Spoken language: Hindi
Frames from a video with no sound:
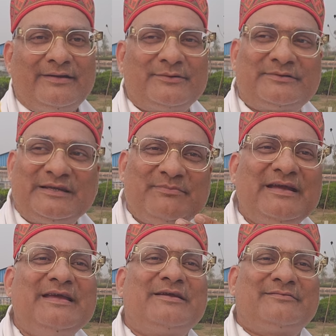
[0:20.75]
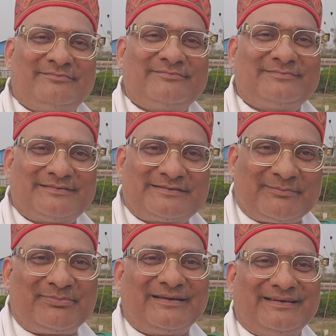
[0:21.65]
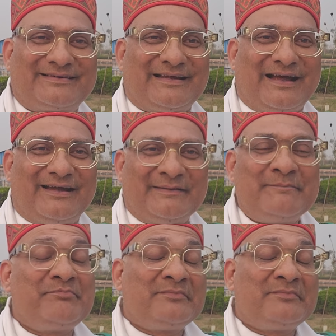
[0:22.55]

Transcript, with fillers: कि जो तो दिन में ही सपने देखता है